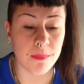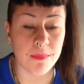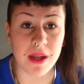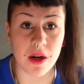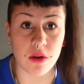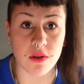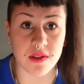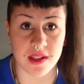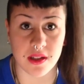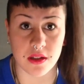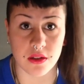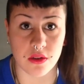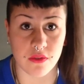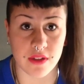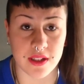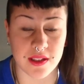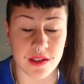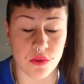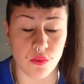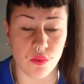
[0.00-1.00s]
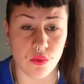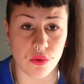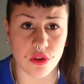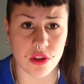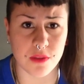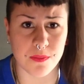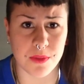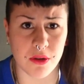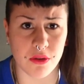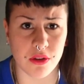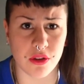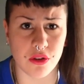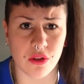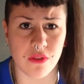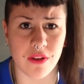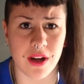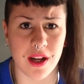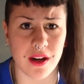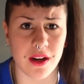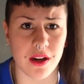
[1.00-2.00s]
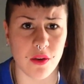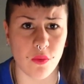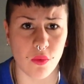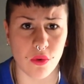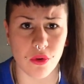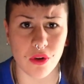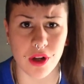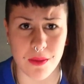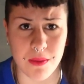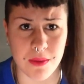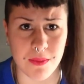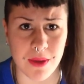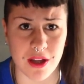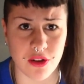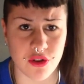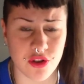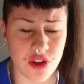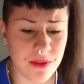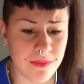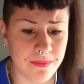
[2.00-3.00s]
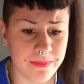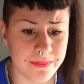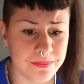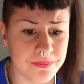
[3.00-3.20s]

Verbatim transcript: però se ne trovassi uno spero di trovarne uno che mi piaccia.